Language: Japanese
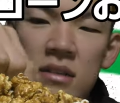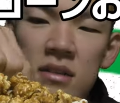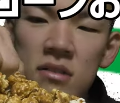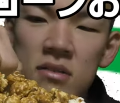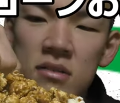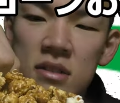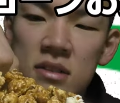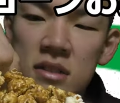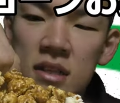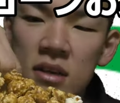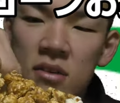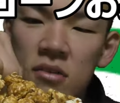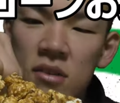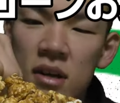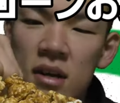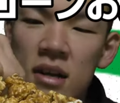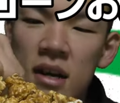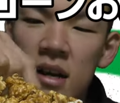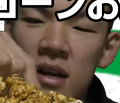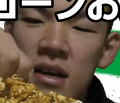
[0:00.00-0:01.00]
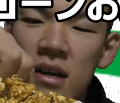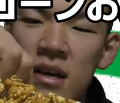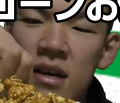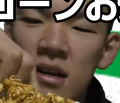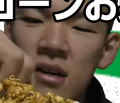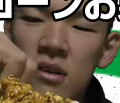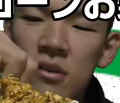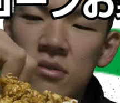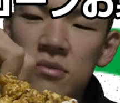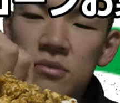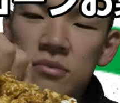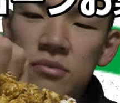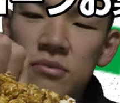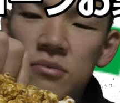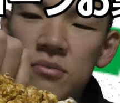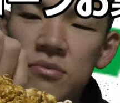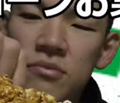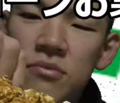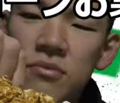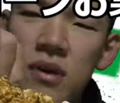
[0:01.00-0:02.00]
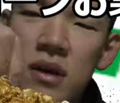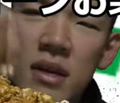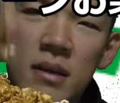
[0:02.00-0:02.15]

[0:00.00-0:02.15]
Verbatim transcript: そしてこれがふんわ